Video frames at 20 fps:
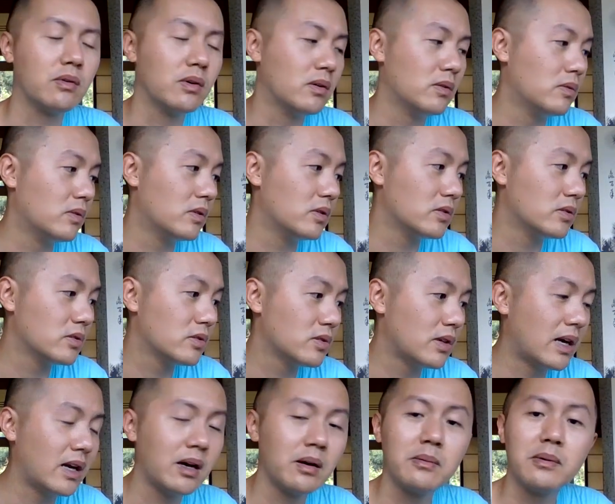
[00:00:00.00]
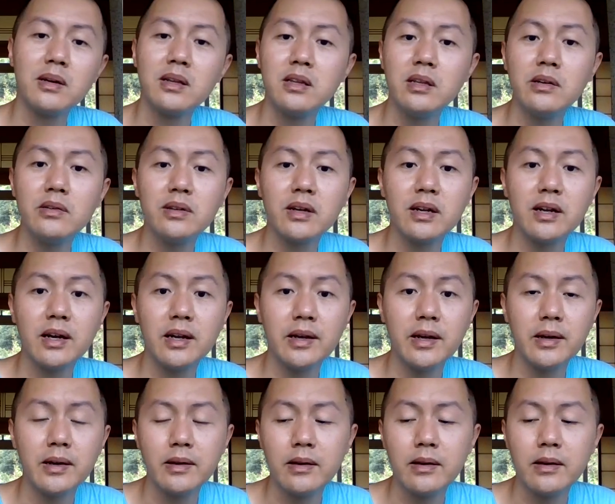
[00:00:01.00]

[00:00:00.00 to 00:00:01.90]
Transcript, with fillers: 我我算了，我丢在那里。